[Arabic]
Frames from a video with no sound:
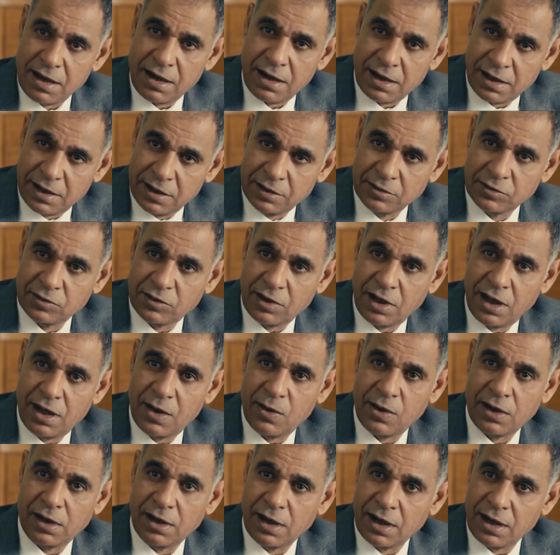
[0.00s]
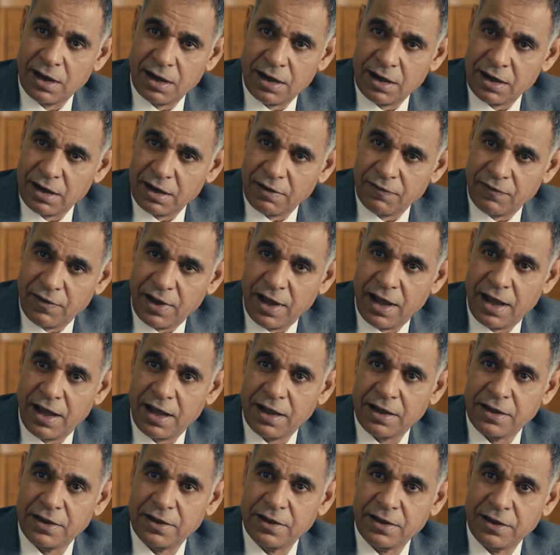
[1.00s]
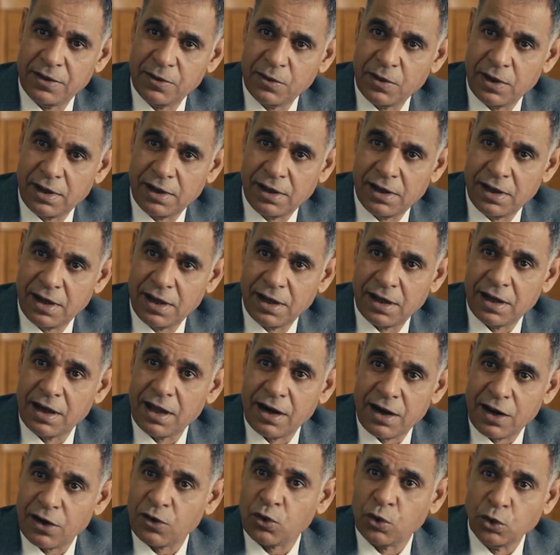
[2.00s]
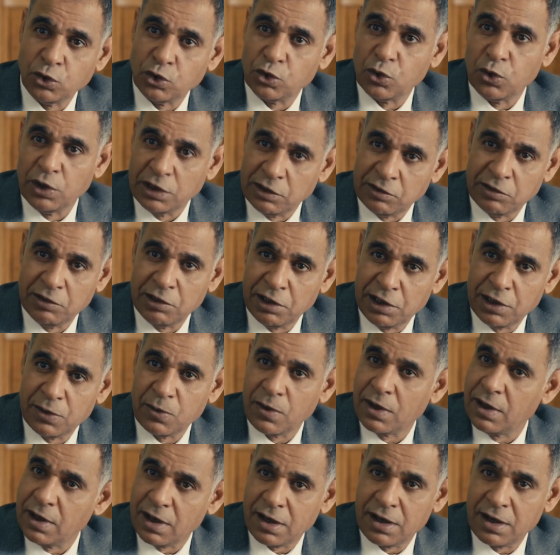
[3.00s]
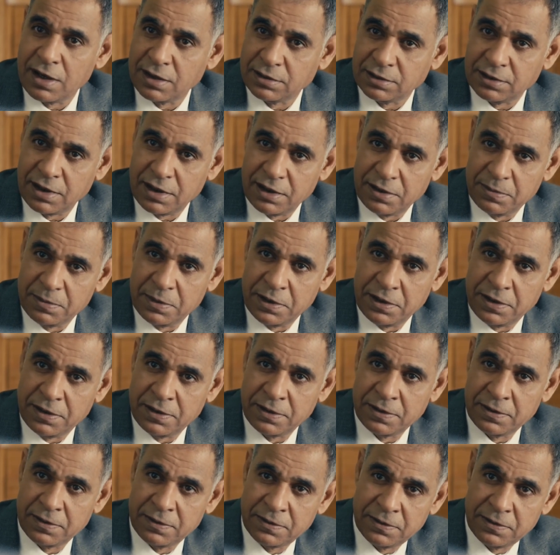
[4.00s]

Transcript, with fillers: قرارك انت ولا قرار رفاعي ولا قرار كنتوا الاثنين ولا قرار طارق بيه؟